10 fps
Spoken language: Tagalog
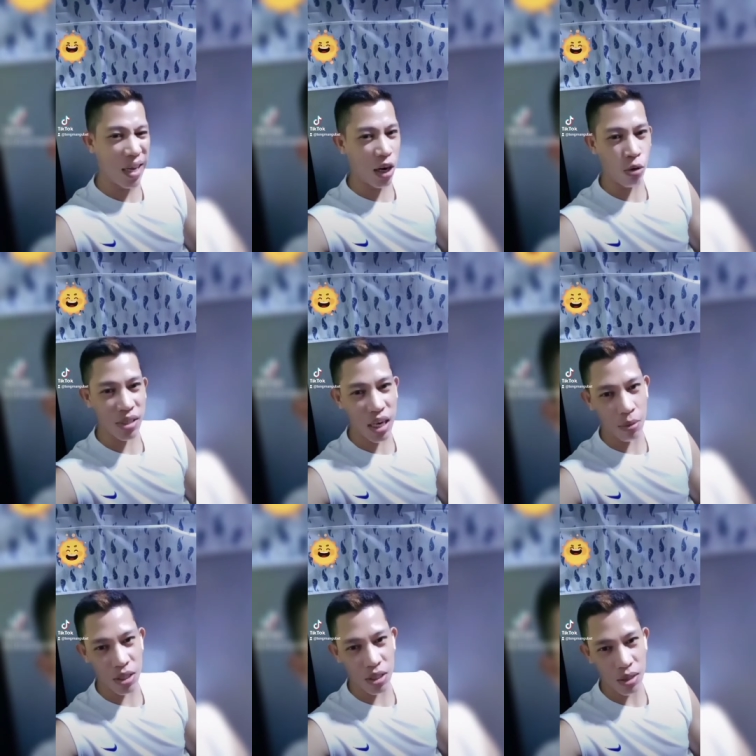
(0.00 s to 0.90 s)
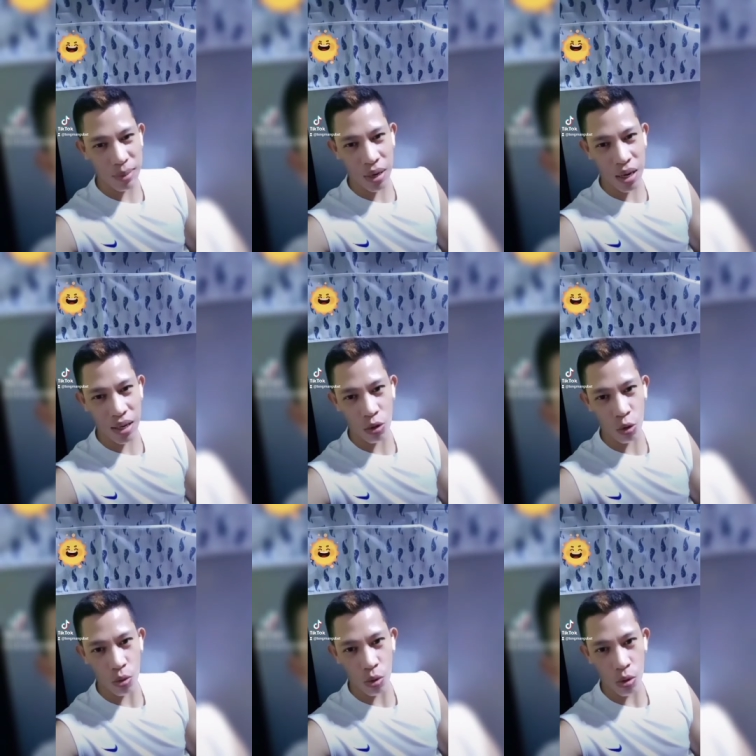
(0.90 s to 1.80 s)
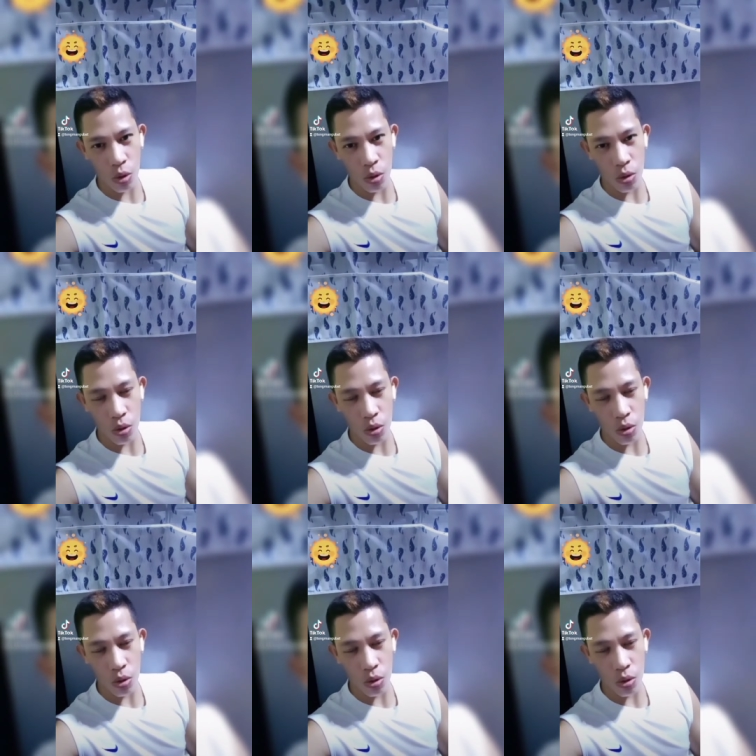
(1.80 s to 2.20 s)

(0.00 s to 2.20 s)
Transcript: Pero isa lang ang maipapangako ko.